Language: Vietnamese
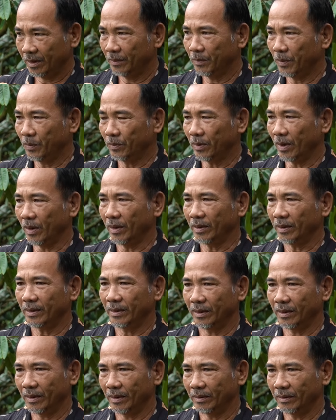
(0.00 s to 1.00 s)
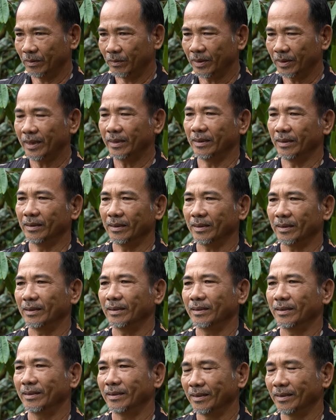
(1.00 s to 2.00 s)
nó bún đọt ờ, tôi thấy được
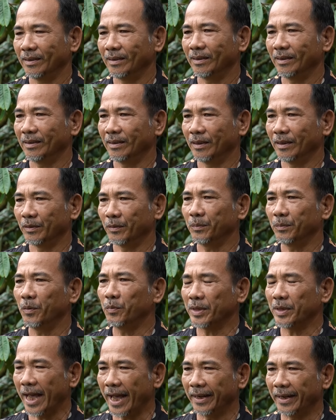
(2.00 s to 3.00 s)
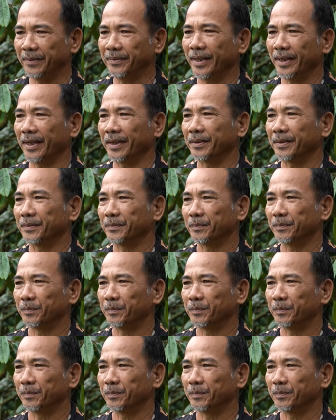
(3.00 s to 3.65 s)
là nó bún dài lắm nha,